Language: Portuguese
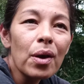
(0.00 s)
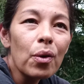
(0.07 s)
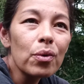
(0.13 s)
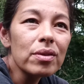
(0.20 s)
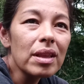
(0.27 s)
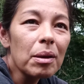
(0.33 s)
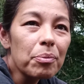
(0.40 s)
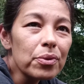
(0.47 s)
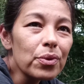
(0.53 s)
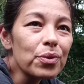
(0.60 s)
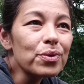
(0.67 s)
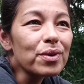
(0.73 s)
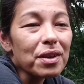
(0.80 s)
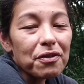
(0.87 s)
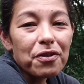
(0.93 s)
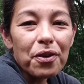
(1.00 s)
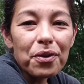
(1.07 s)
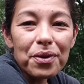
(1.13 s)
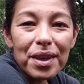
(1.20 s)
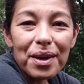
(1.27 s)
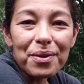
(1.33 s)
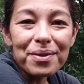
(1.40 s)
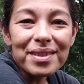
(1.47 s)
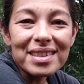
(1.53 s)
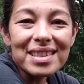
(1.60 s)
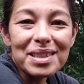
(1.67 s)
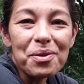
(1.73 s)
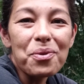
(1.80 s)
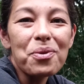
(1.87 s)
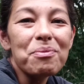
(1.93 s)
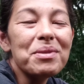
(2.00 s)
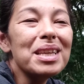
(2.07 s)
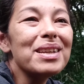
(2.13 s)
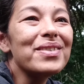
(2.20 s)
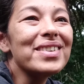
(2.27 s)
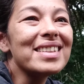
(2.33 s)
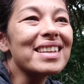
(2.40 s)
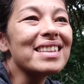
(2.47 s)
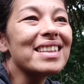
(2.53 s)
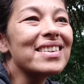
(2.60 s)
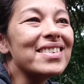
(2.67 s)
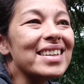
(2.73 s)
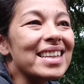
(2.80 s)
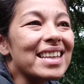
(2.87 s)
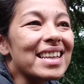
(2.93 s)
o tempo todo, que foi o que aconteceu comigo, entendeu?